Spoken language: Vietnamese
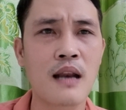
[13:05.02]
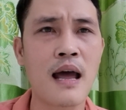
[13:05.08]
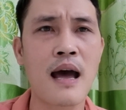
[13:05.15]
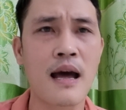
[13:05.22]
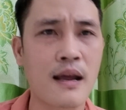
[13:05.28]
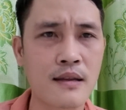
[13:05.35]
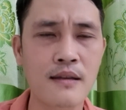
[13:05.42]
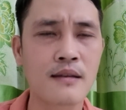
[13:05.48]

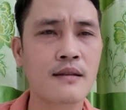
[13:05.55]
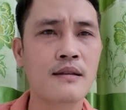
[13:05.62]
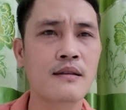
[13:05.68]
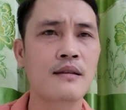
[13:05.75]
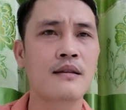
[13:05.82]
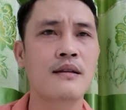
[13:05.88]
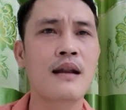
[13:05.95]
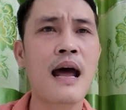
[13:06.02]
là
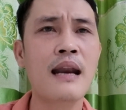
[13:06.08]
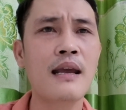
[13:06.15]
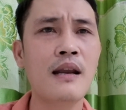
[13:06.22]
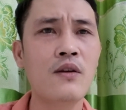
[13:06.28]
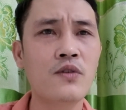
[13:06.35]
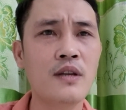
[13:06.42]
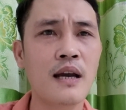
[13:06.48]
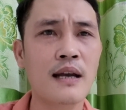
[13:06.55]
ra đi
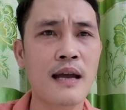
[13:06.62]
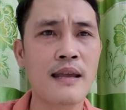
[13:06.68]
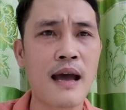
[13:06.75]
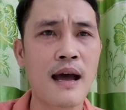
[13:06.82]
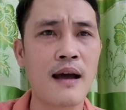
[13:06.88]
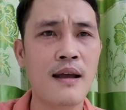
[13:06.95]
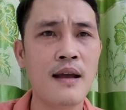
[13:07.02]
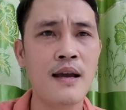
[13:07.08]
luôn nha cả
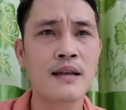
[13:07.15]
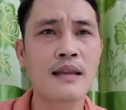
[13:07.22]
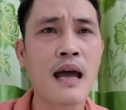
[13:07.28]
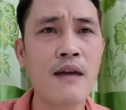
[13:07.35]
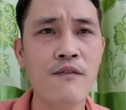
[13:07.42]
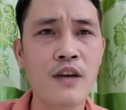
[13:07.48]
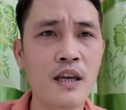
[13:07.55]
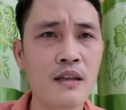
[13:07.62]
nhà
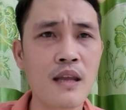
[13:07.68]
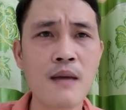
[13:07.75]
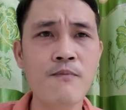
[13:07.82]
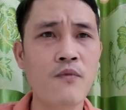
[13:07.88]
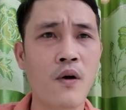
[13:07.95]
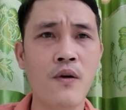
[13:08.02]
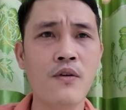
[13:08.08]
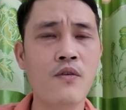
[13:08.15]
tại vì
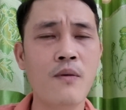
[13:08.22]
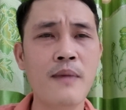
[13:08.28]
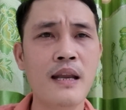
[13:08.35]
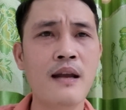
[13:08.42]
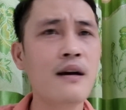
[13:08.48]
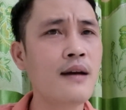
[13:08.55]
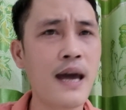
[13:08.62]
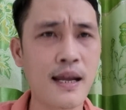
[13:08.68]
tim phổi của
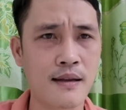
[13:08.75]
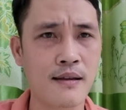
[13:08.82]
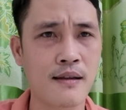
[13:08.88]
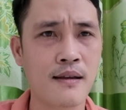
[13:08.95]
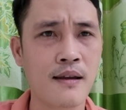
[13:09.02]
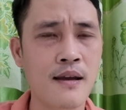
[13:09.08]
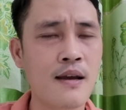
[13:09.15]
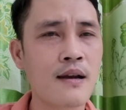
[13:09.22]
mình hư hết
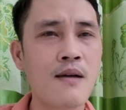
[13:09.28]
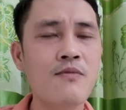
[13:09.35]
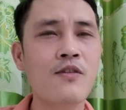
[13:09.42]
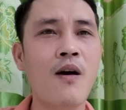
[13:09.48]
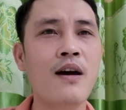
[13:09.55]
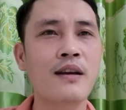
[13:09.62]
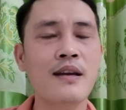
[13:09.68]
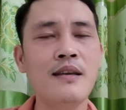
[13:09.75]
không
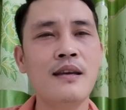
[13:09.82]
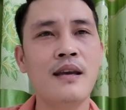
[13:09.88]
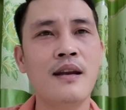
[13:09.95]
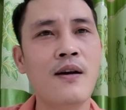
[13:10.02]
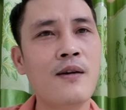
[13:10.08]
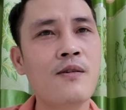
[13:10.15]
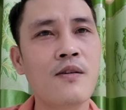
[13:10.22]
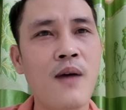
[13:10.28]
còn cái gì
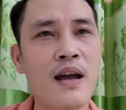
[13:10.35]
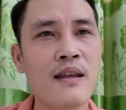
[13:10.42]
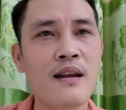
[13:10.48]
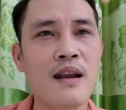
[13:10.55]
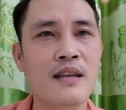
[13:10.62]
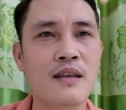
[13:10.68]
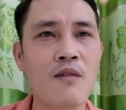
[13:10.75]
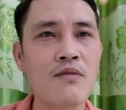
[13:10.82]
nữa gọi như
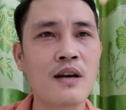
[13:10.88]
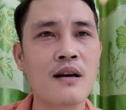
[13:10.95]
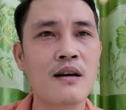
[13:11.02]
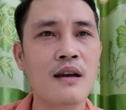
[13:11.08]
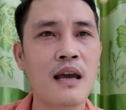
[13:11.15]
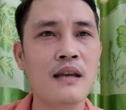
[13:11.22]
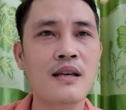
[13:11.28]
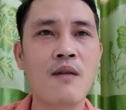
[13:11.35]
là chống
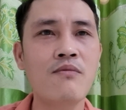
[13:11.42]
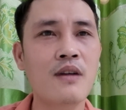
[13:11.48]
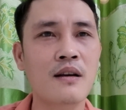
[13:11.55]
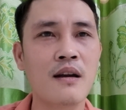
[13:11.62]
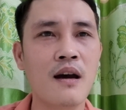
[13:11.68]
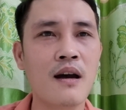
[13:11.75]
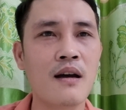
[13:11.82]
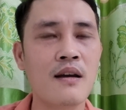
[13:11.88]
cự để sống được
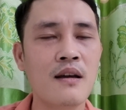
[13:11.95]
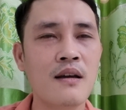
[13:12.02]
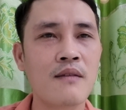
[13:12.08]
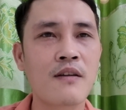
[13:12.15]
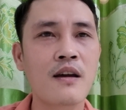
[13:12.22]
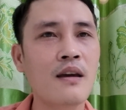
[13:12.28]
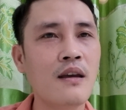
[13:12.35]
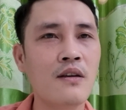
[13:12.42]
nữa
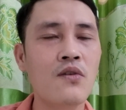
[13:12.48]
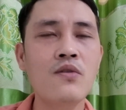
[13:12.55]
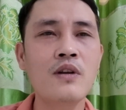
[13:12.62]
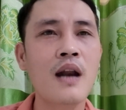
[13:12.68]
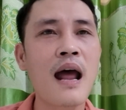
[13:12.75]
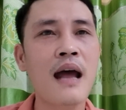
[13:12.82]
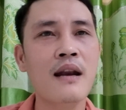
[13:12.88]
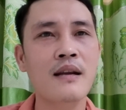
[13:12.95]
cái khi rút
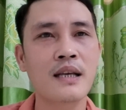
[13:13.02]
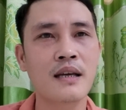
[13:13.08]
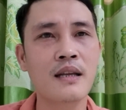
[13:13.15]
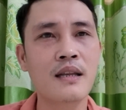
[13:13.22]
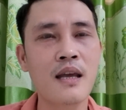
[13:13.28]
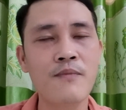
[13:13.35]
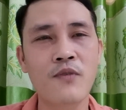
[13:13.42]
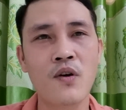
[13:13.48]
ra thì
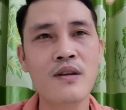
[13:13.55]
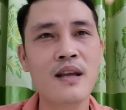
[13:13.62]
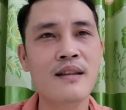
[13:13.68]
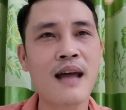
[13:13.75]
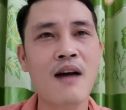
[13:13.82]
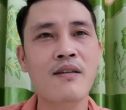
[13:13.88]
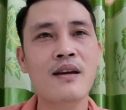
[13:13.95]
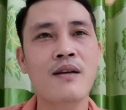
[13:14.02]
cái tim phổi nhân
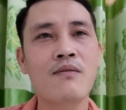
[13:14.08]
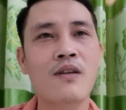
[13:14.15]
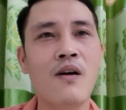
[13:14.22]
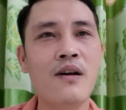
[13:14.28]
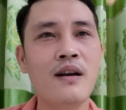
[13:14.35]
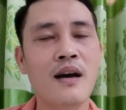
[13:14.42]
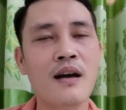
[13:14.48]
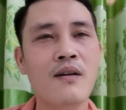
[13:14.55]
tạo khi không
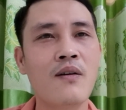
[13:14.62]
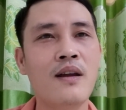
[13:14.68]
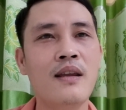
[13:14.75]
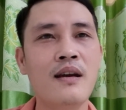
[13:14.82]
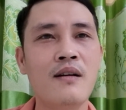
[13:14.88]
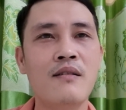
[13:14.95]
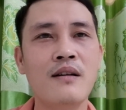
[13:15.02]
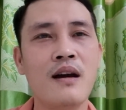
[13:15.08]
có nữa coi
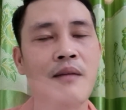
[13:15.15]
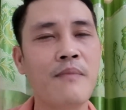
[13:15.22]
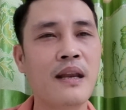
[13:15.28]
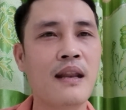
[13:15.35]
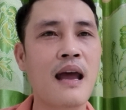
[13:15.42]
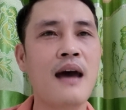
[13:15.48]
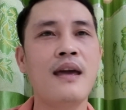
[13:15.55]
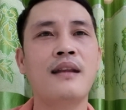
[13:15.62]
như con người
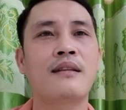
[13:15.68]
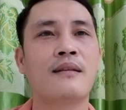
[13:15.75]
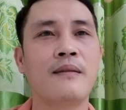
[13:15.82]
mình đã hết